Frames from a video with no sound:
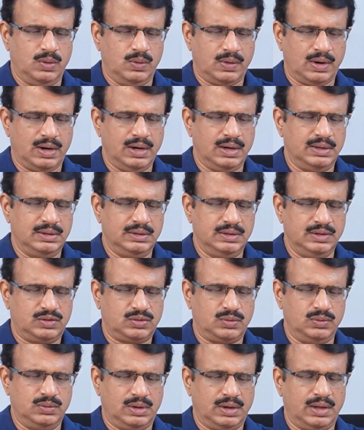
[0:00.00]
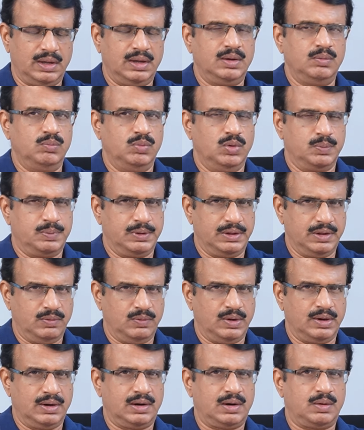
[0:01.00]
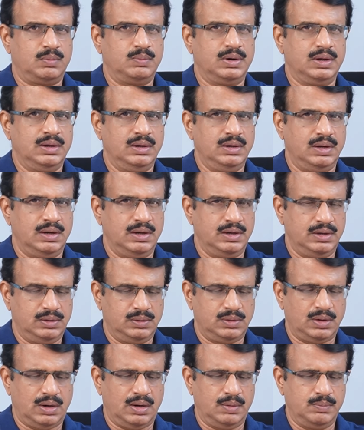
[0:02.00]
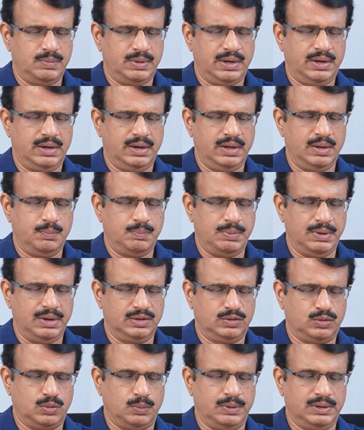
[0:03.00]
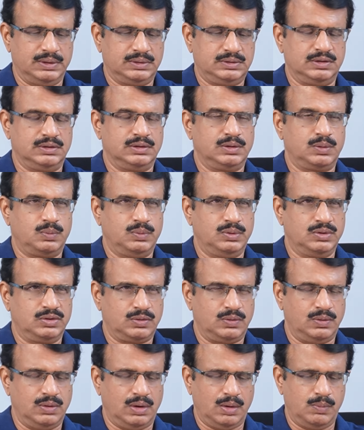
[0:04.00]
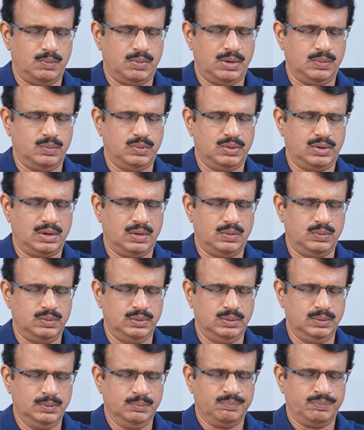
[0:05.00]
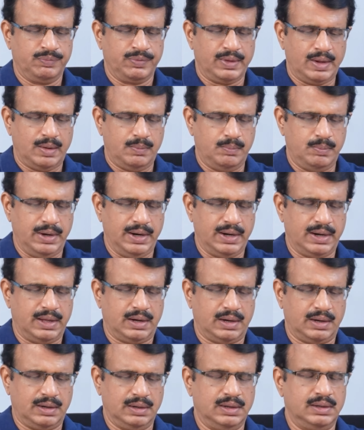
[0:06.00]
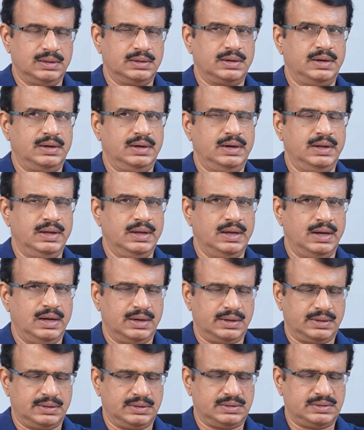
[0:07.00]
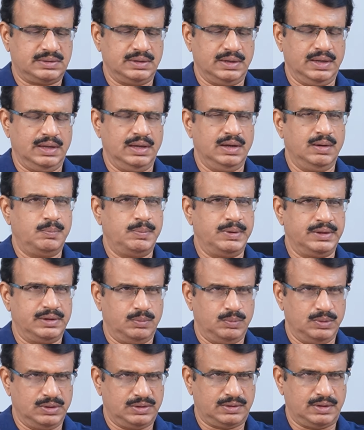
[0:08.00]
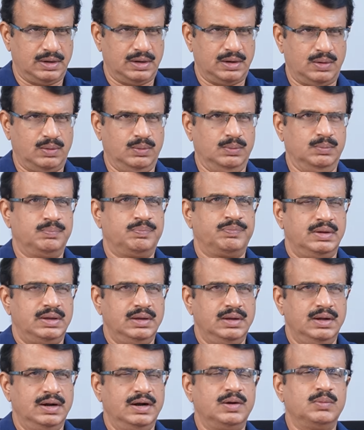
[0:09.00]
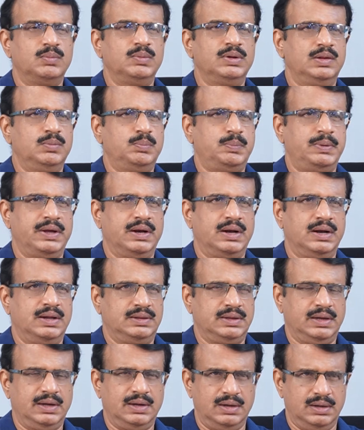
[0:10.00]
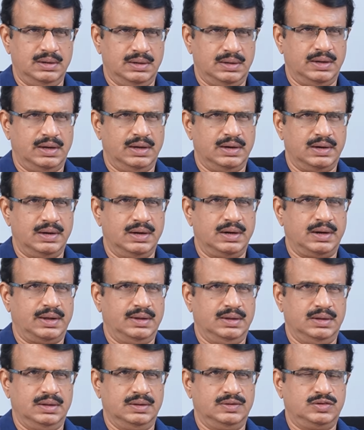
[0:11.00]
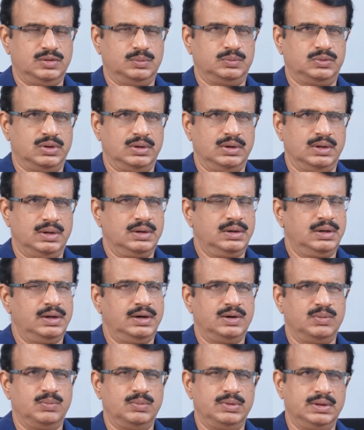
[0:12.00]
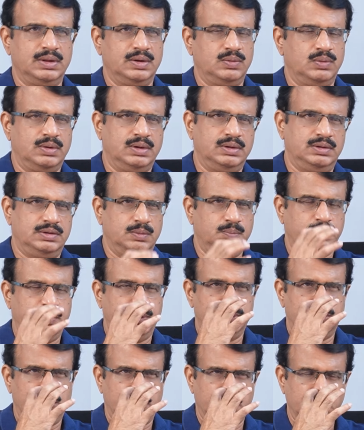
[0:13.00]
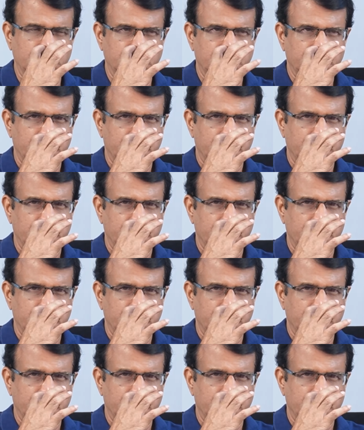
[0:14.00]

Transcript: ఓవరాల్గా తీసుకుంటే మోపిదేవి వెంకటరమణ అయ్యద్దు రామిరెడ్డి పిల్లి సుభాష్ చంద్రబోస్ గొల్ల బాబురావు మేడ రఘునాథ్ రెడ్డి ఆర్ కృష్ణయ్య బేద మస్తానరావు ఈ ఏడు మంది పేర్లు అయితే గ్యారంటీగా చెప్తున్నారు ఏడు మంది కూడా జంప్ అవుతారు